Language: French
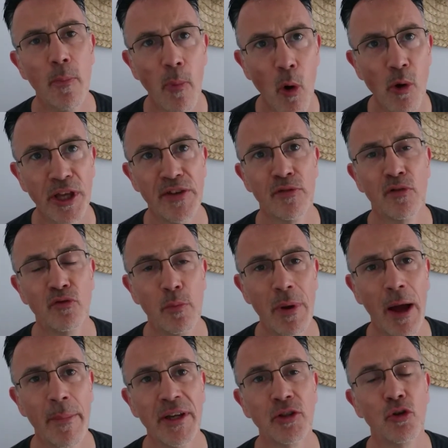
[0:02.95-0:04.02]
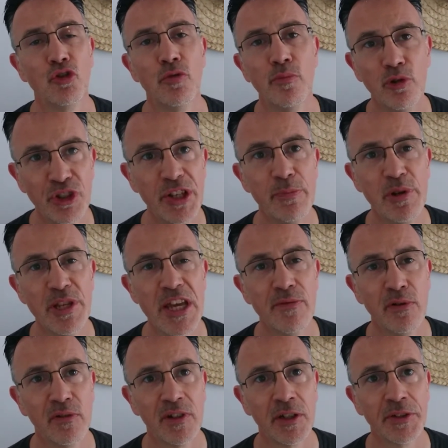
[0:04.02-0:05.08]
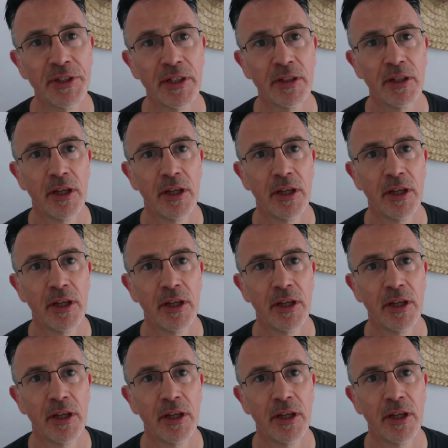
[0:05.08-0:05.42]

pro qui vont vous permettre de multiplier vos ventes